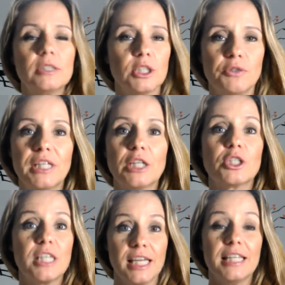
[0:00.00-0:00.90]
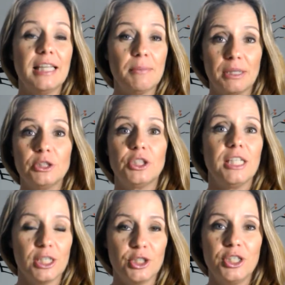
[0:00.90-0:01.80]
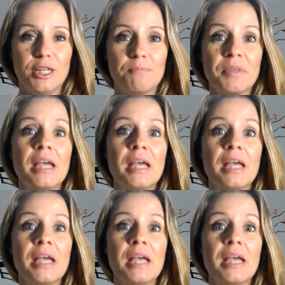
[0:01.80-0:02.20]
atividade que demande energia,